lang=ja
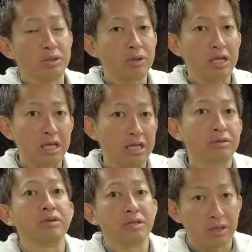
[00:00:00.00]
すことはでき
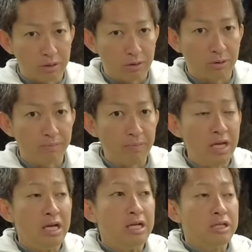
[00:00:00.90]
るんですけど、
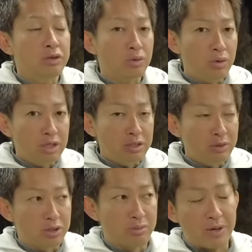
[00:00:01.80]
そこがそ
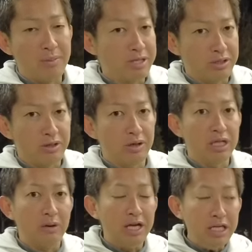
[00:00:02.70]
もそもアマチュアの
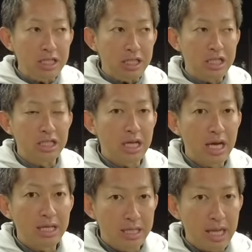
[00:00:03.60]
方は意識して
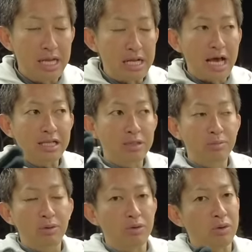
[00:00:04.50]
ないんで、
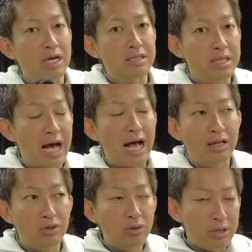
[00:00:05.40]
ナイスボールの数が
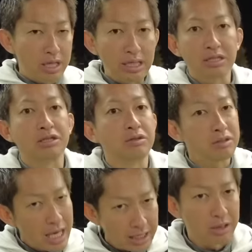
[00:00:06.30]
圧倒的に少
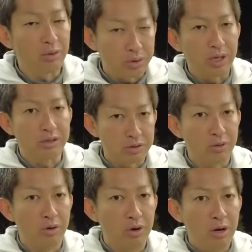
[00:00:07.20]
ないってことなんです
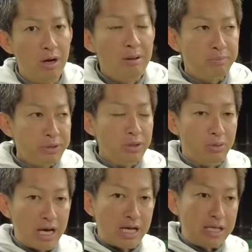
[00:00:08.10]
よ。プロ
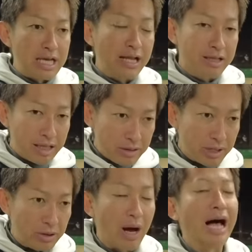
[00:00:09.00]
はやってる
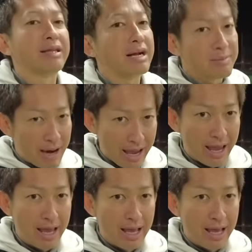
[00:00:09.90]
けど当たり前。